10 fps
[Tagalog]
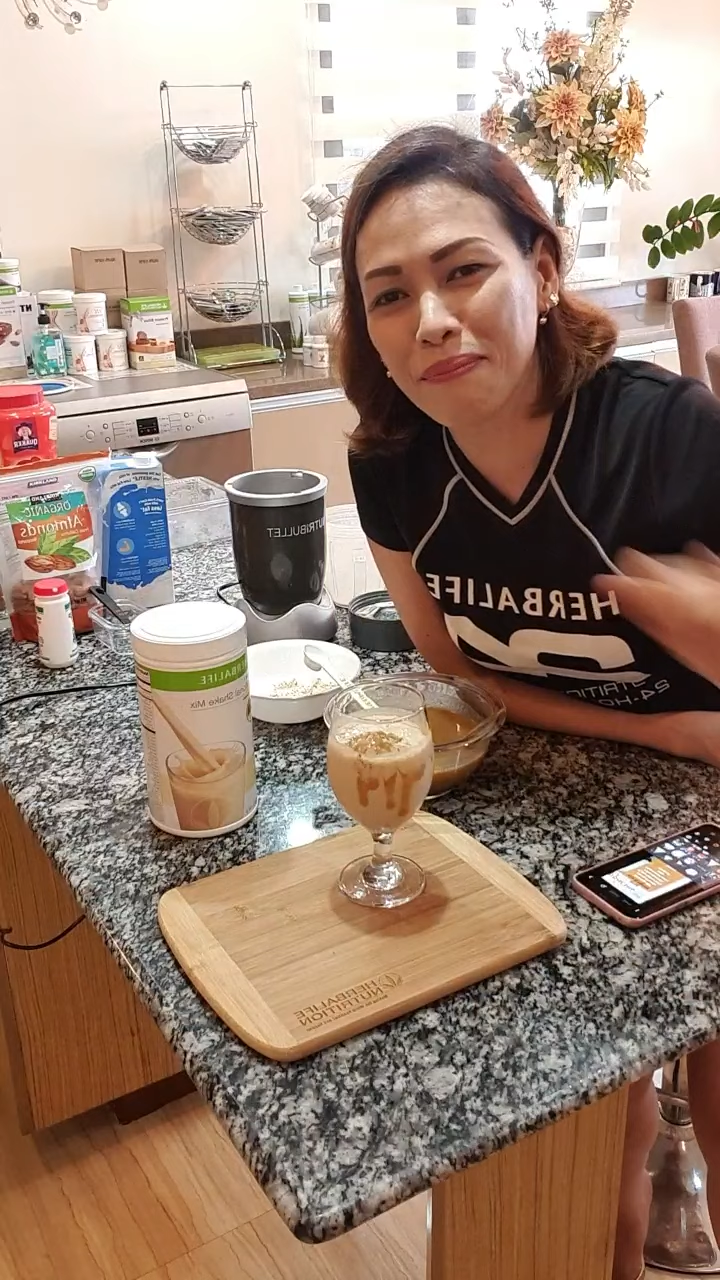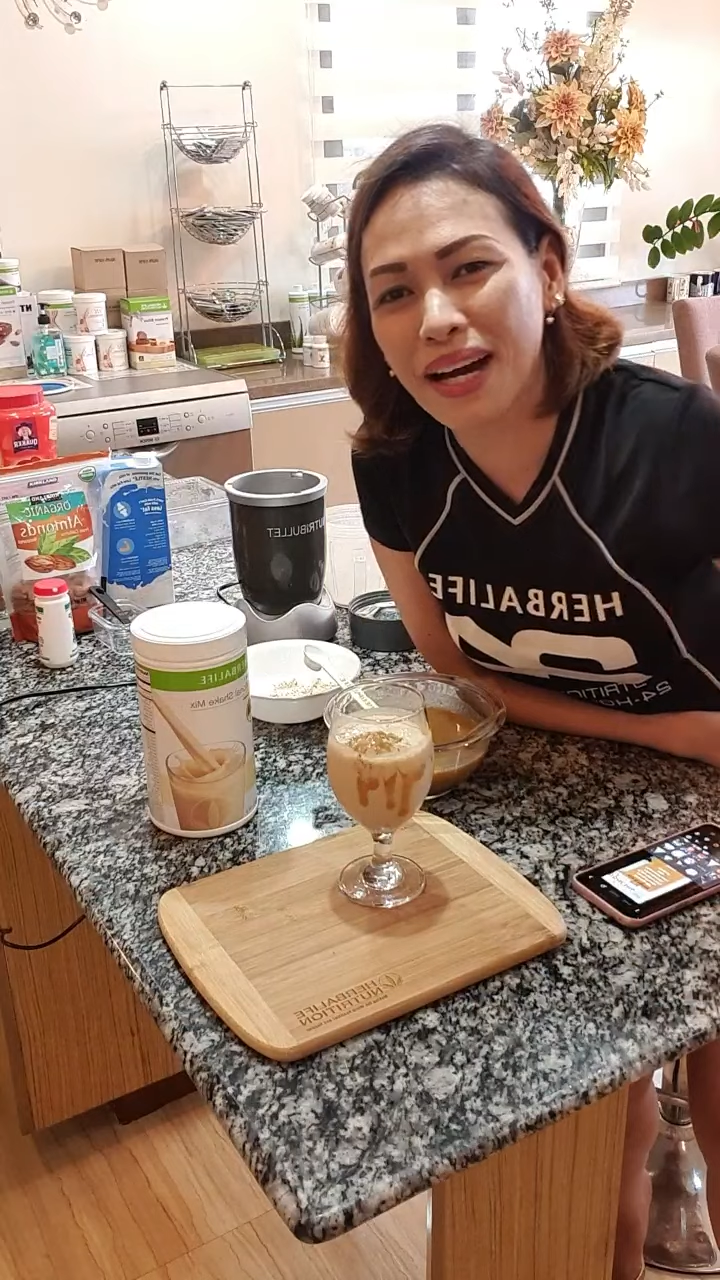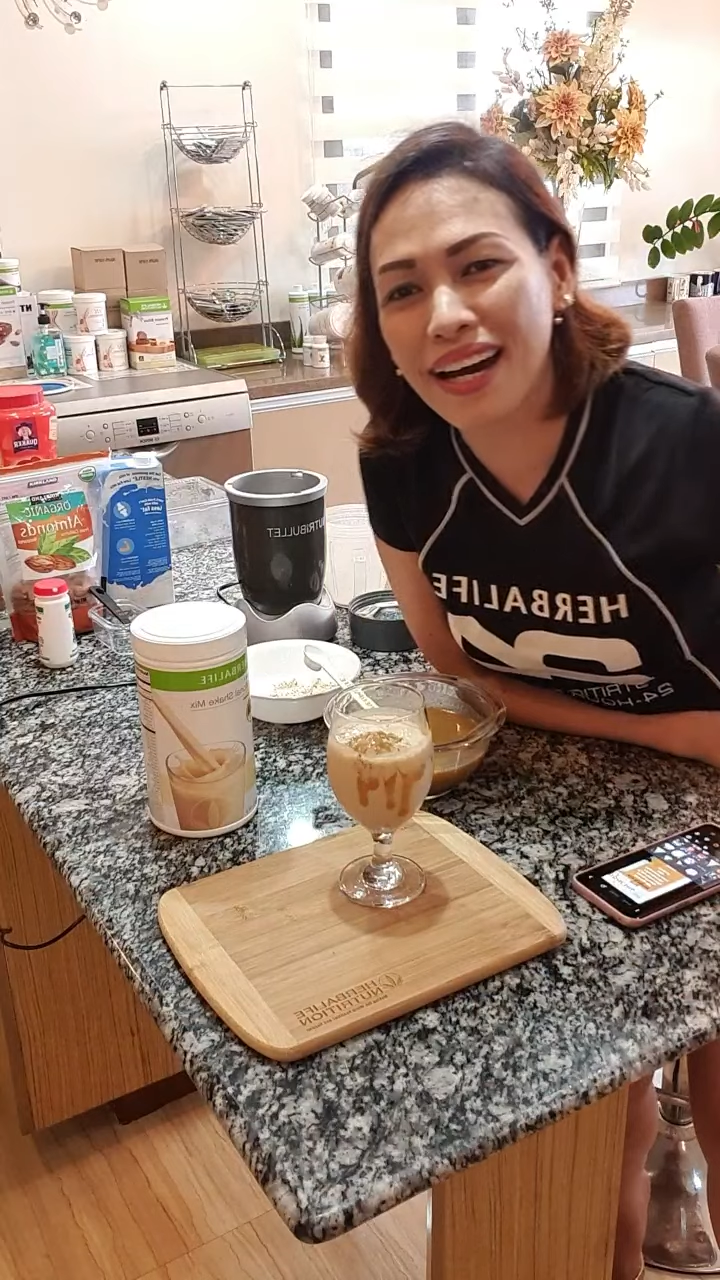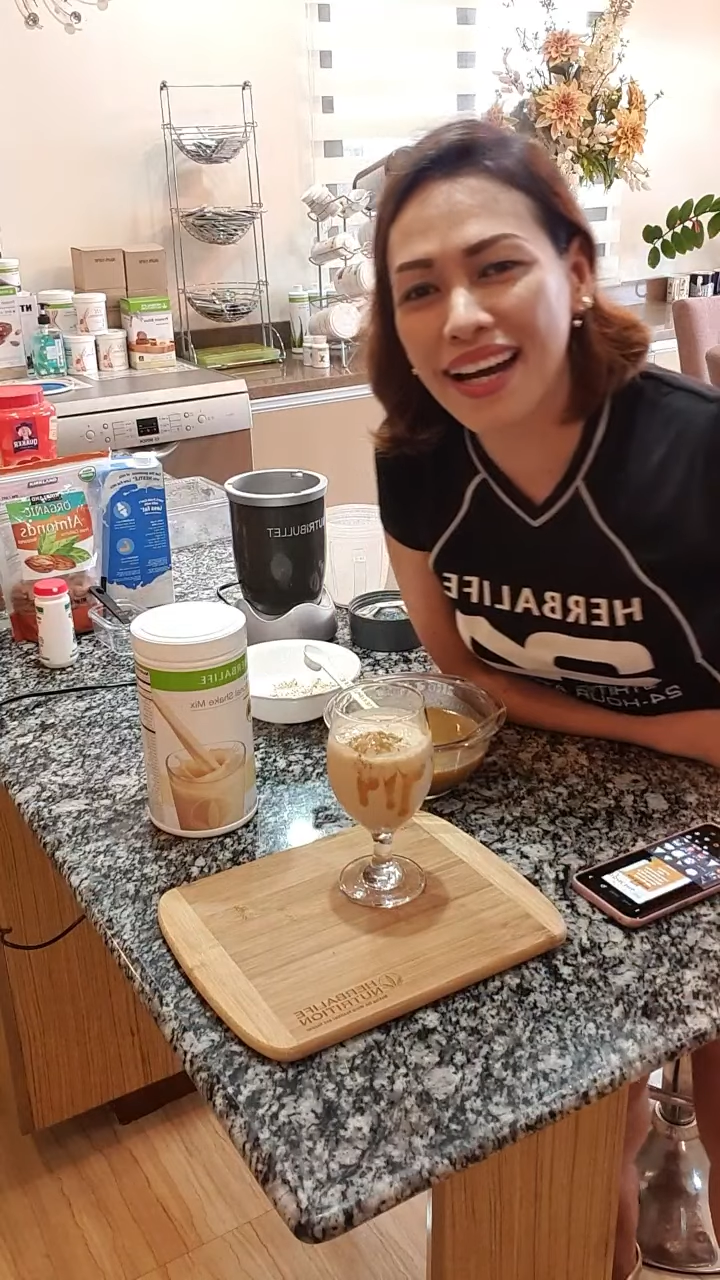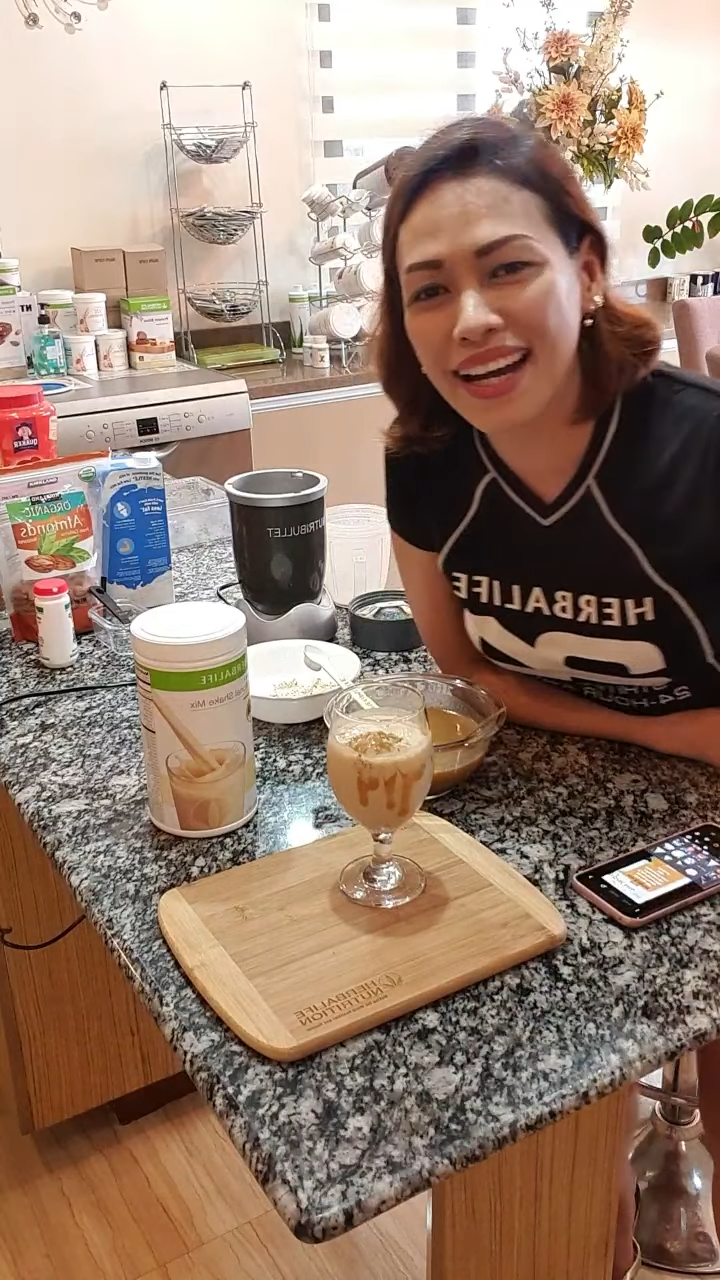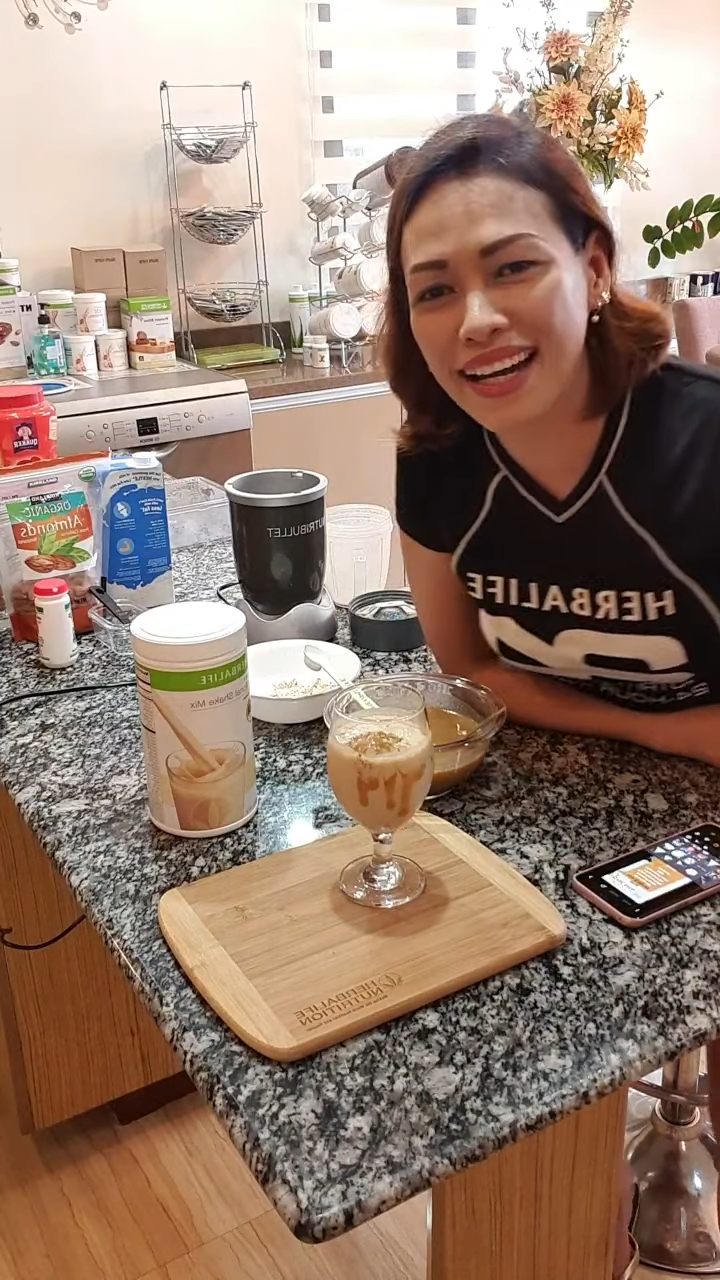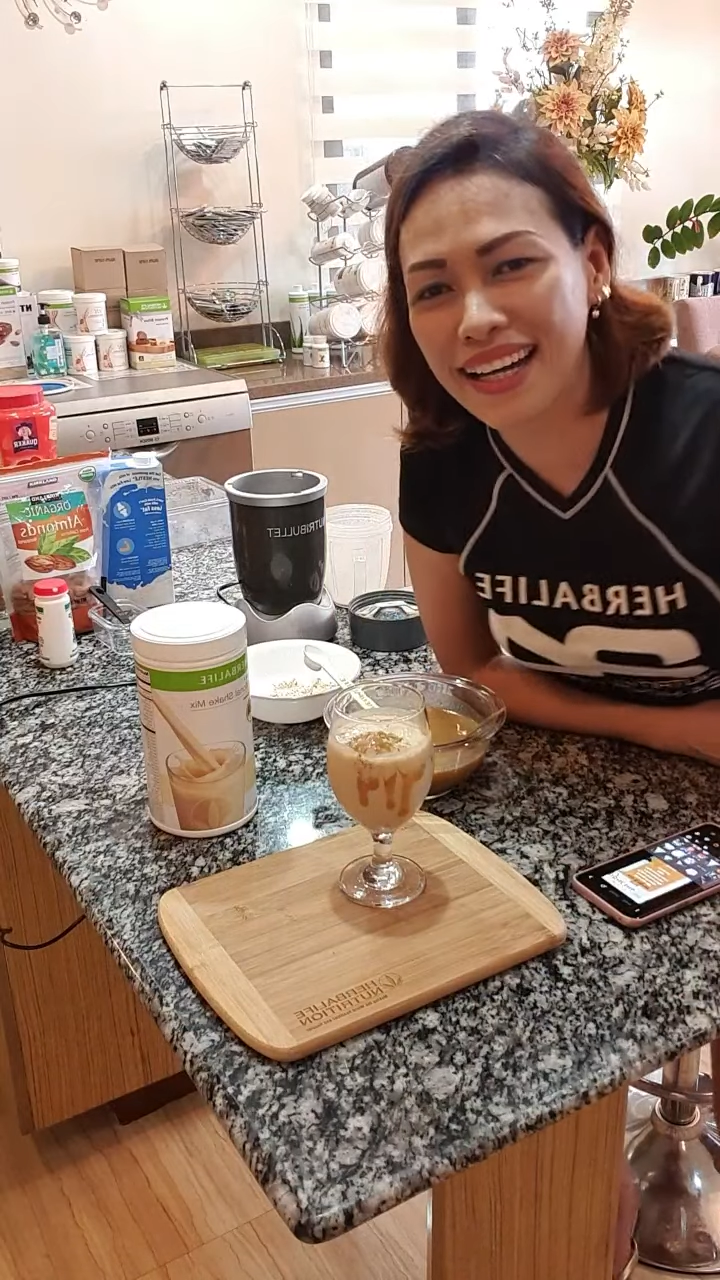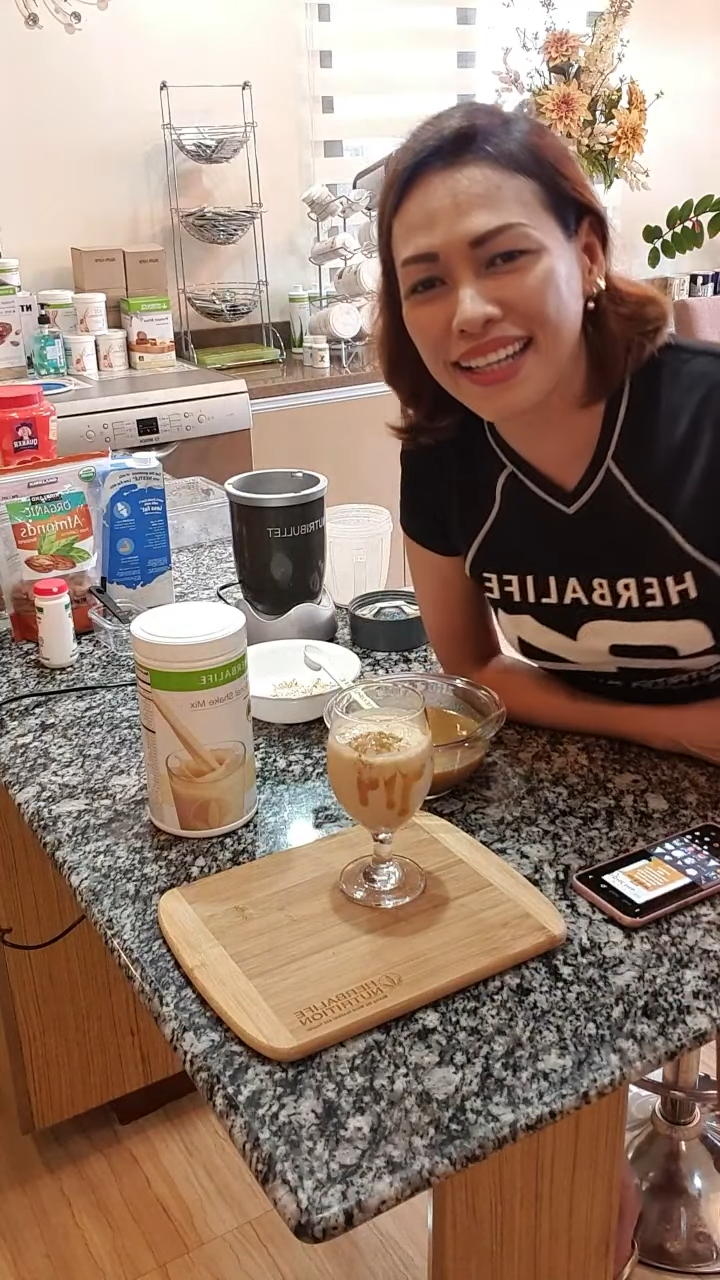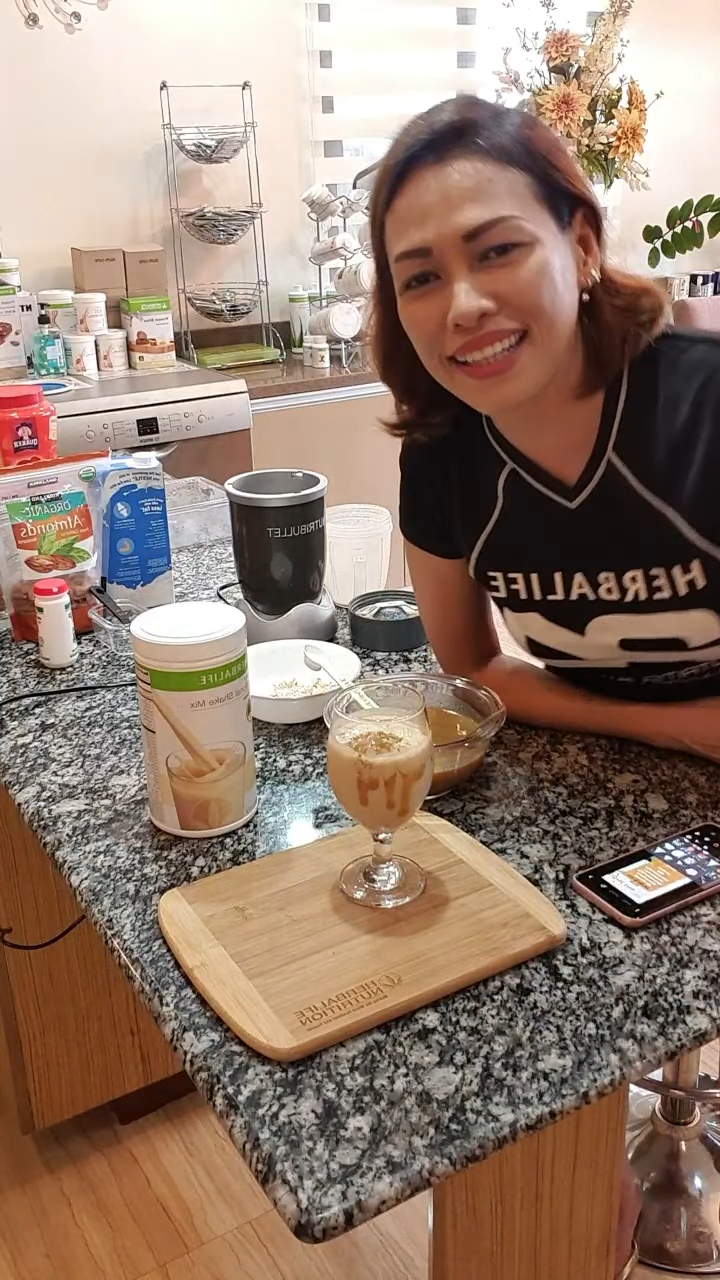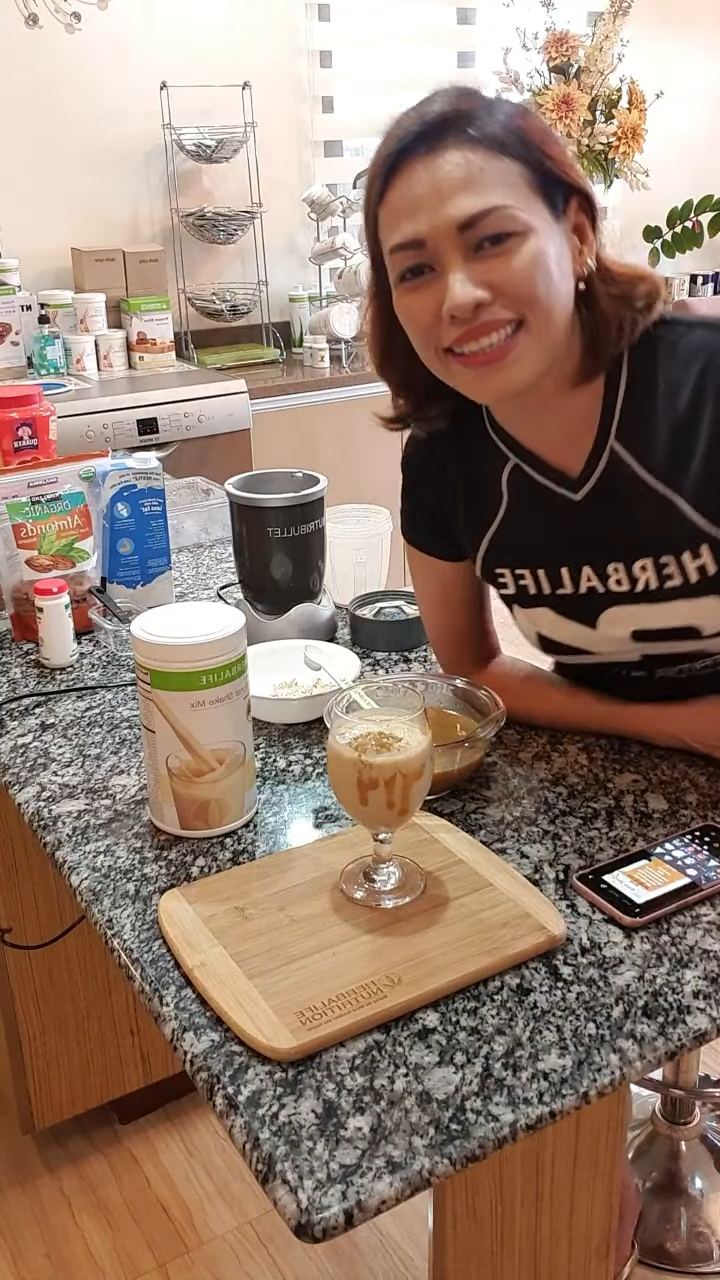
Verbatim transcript: Bye.